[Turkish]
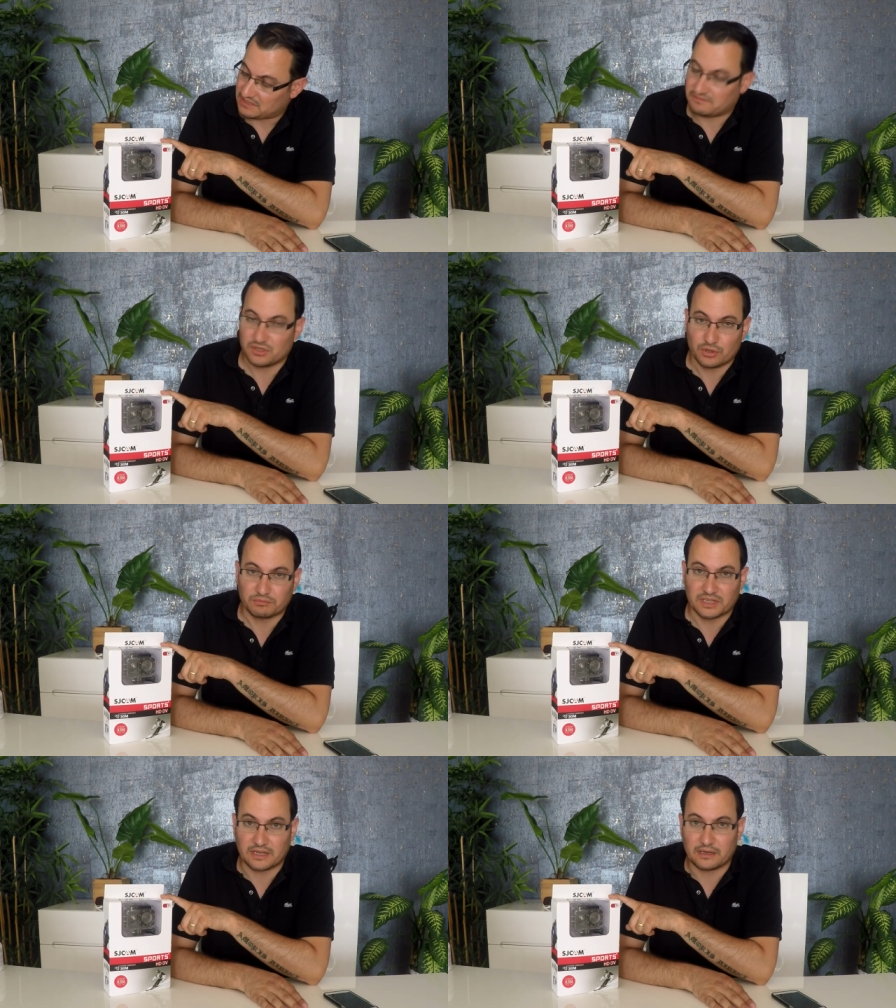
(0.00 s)
İkinci
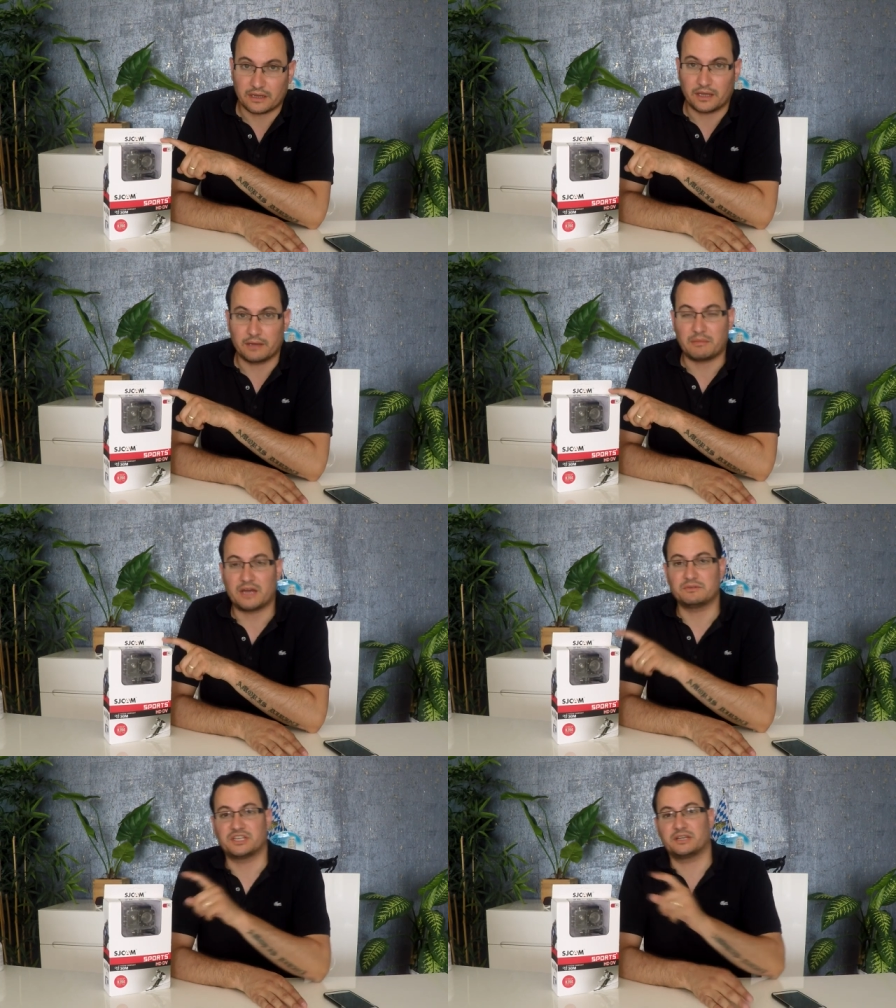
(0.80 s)
videomda da e,
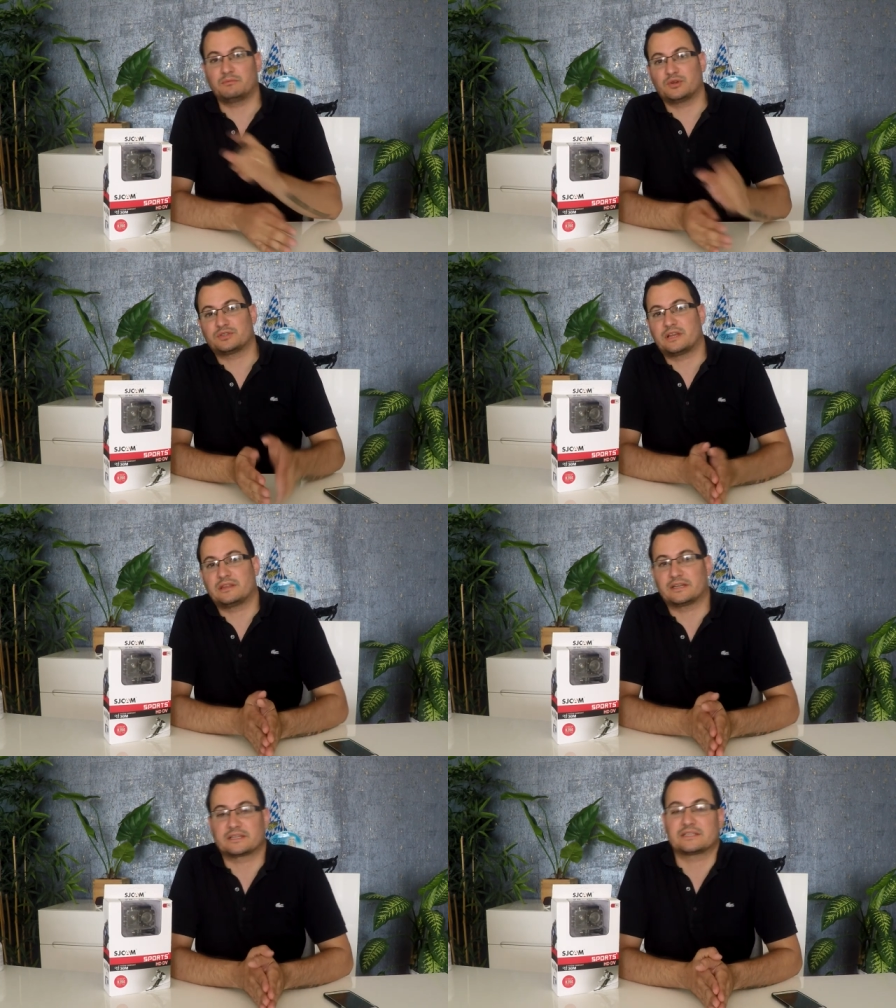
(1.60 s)
Mavişehir
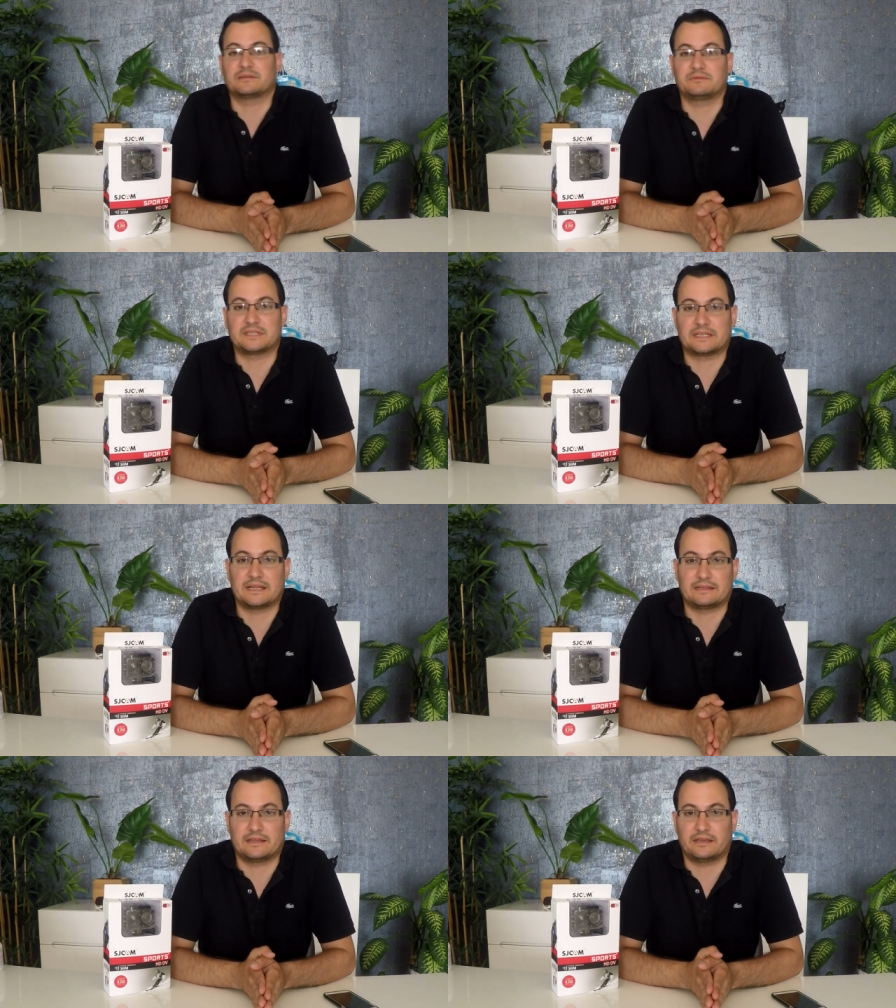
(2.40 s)
Bostanlı arasında
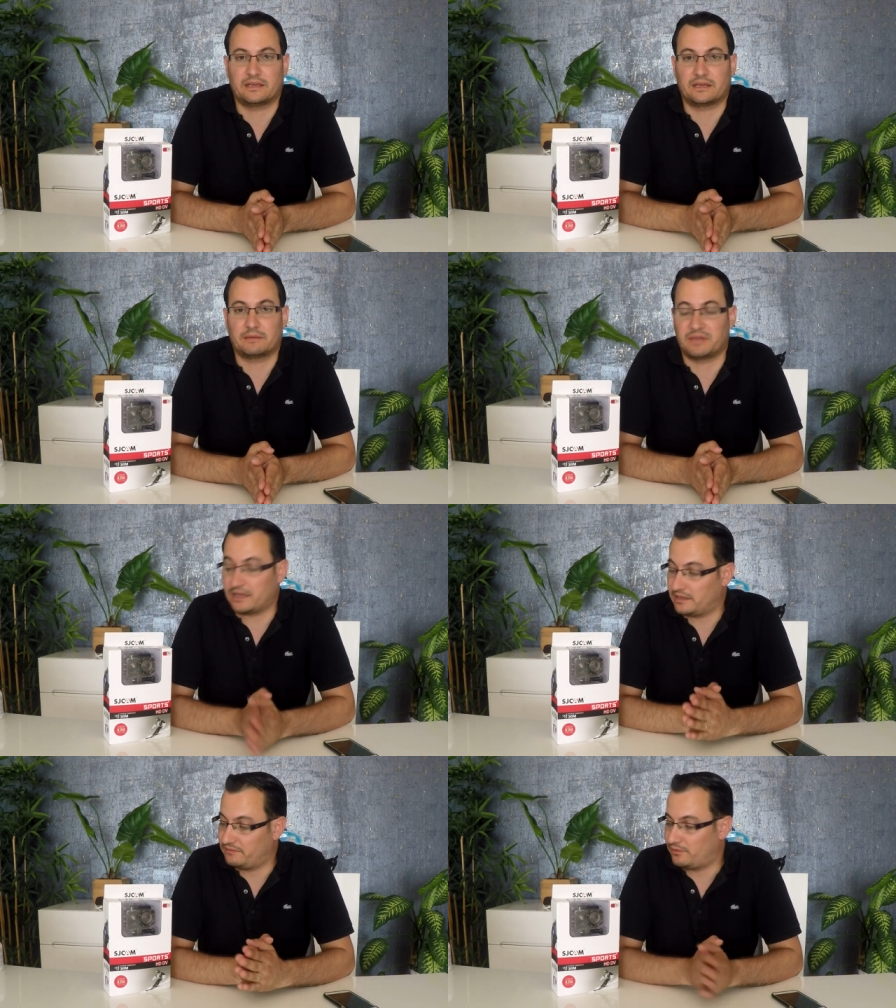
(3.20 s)
bisikletle e,
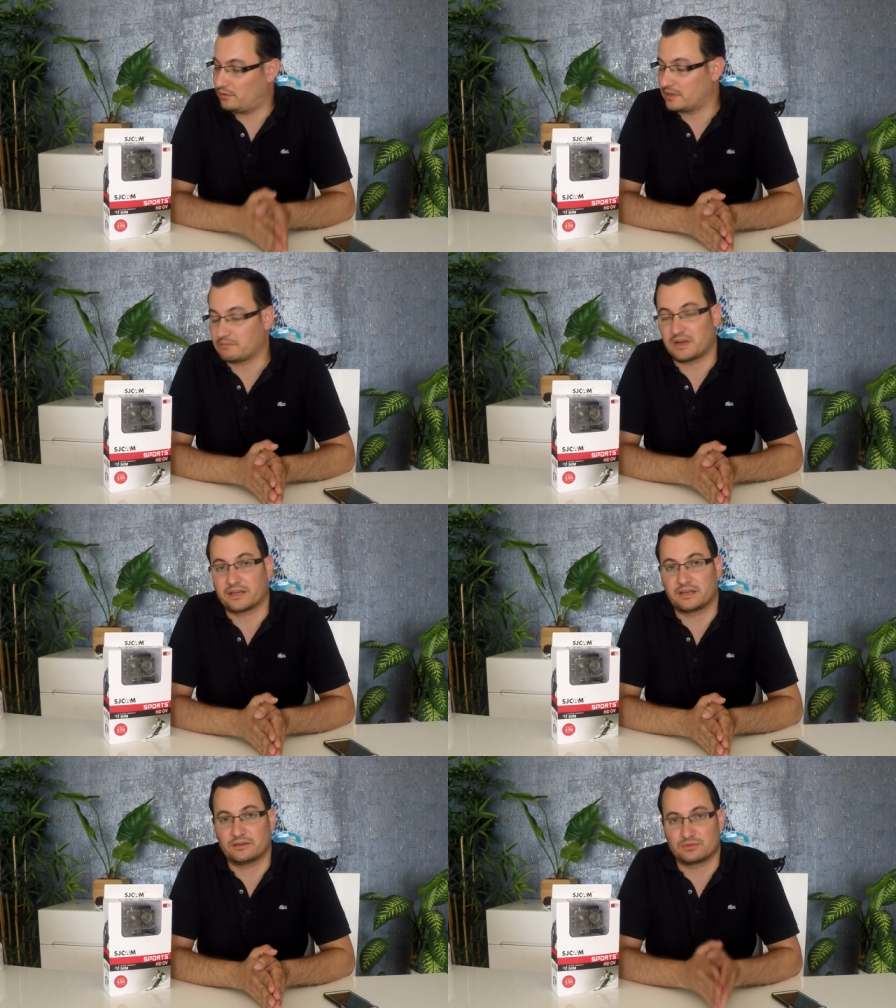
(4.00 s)
Bianchi'nin folding
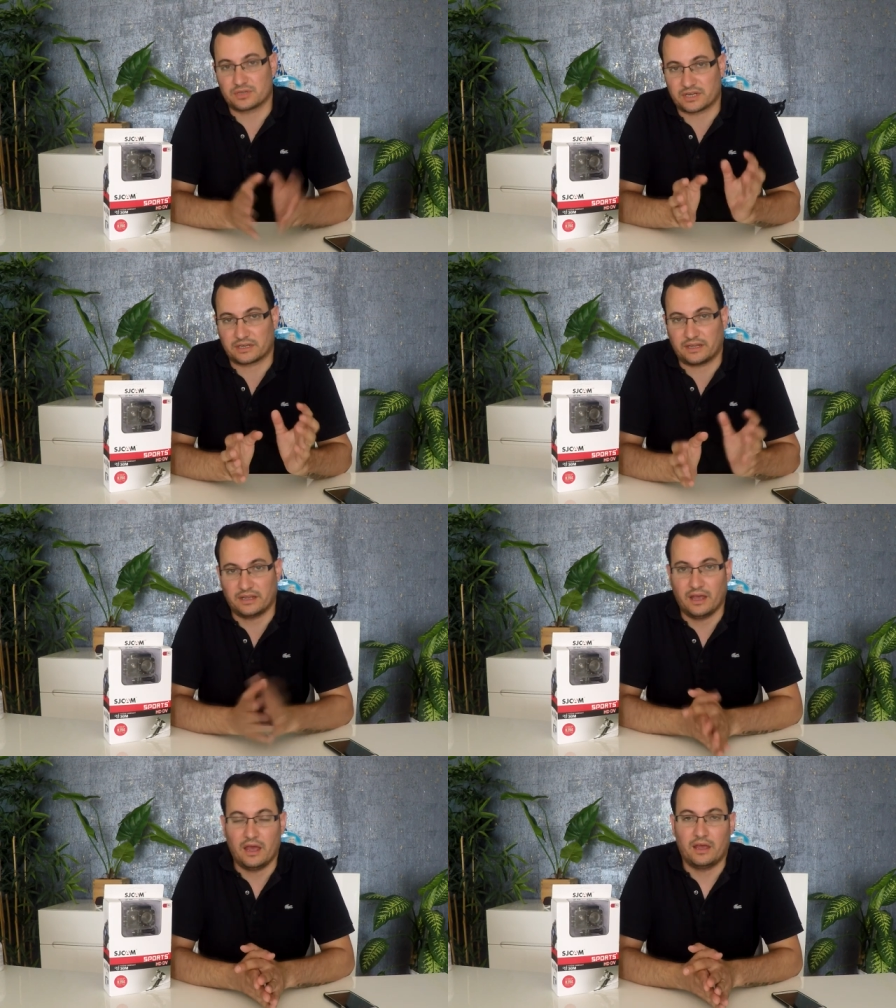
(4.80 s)
bike'ı üzerinde